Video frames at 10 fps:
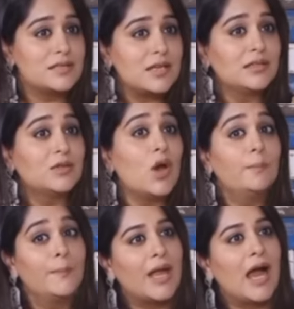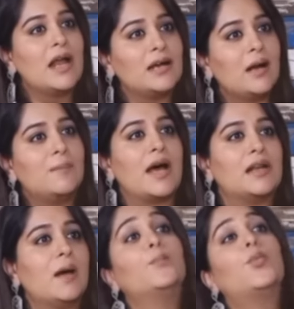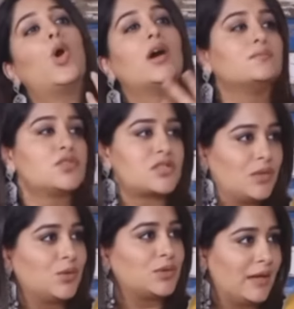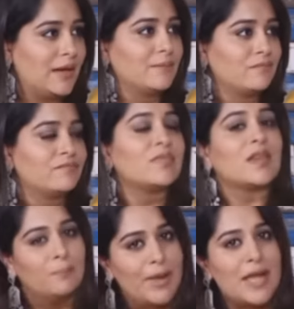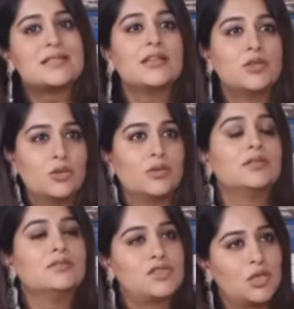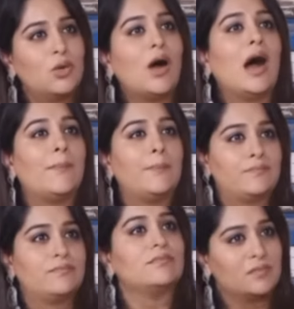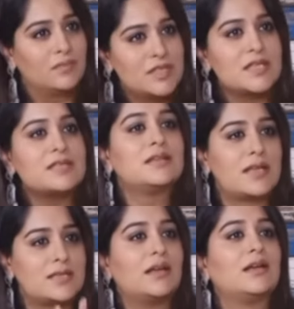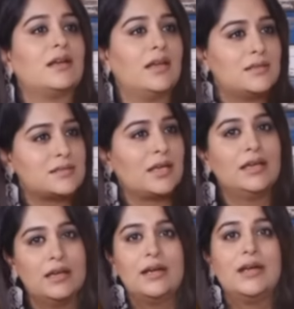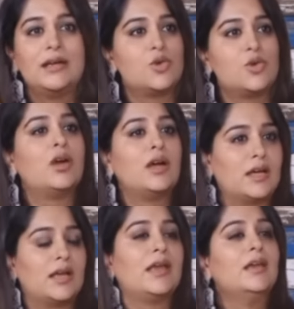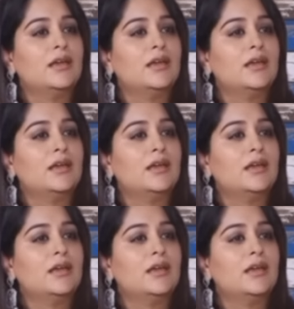इज्जत और प्यार कमाना बहुत मुश्किल होता है पैसा तो चलो आप जैसे तैसे करके सही गलत जो करके